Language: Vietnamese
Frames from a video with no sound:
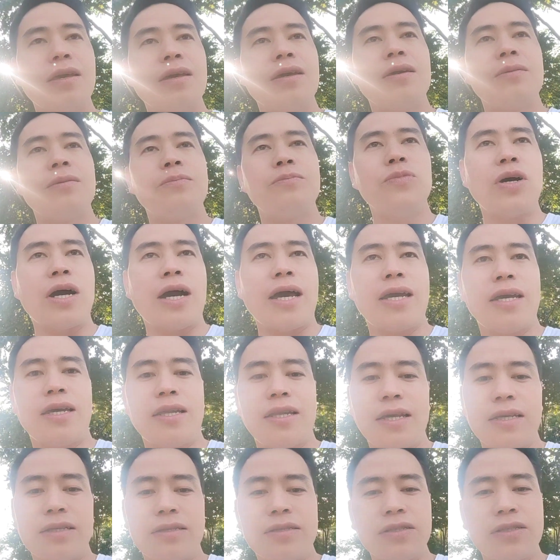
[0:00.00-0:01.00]
mua hãy
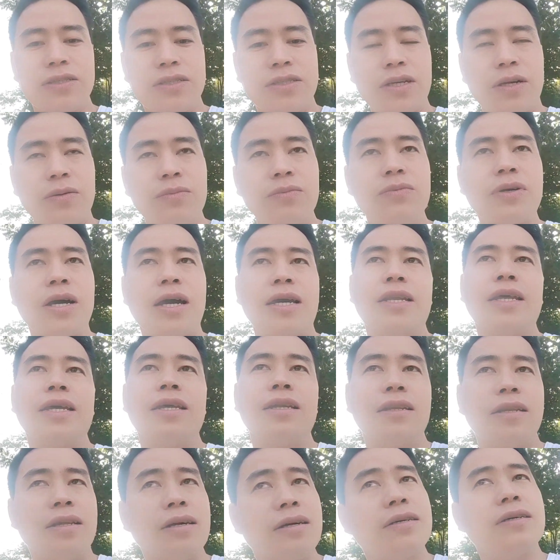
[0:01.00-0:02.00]
nên cho chống hãy
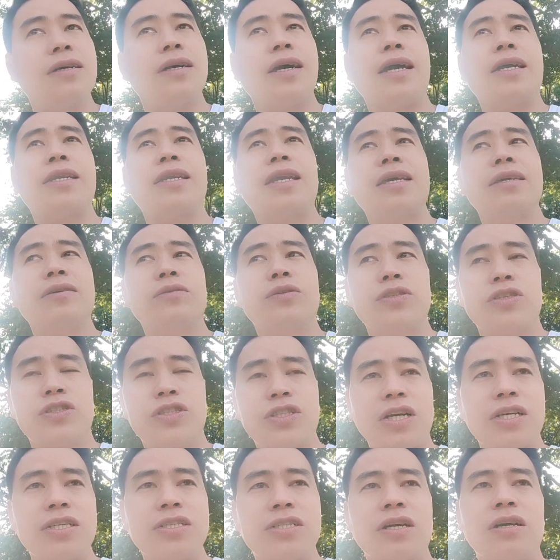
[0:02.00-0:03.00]
nên lo hãy nên ở
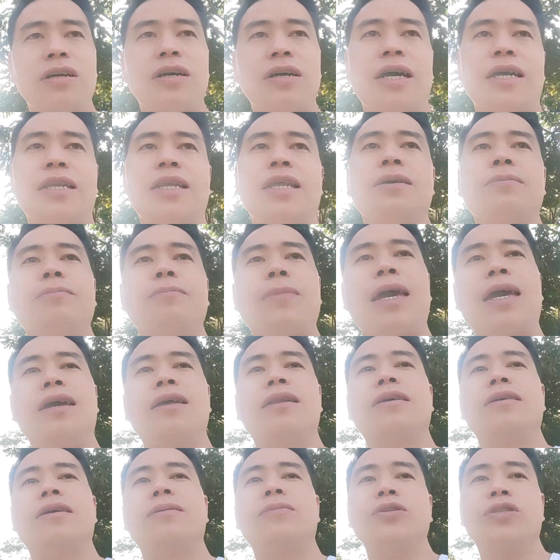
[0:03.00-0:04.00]
chờ rờ hãy nên mê
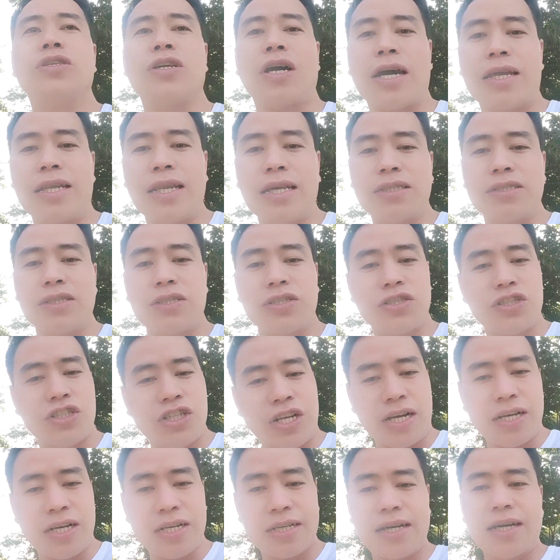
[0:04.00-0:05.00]
là giống như cho hãy nên cho
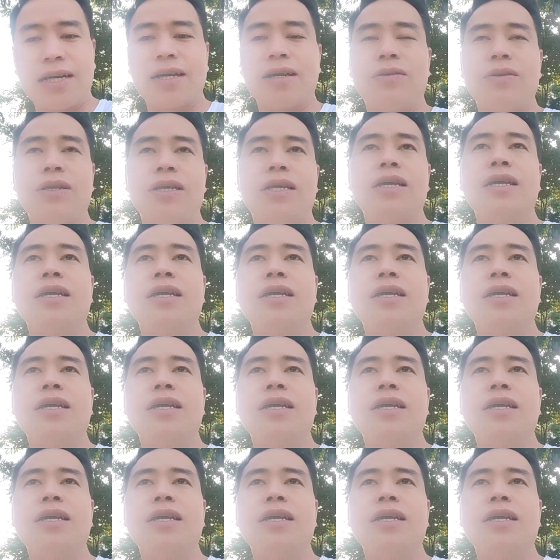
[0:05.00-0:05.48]
chớ cần cầu ly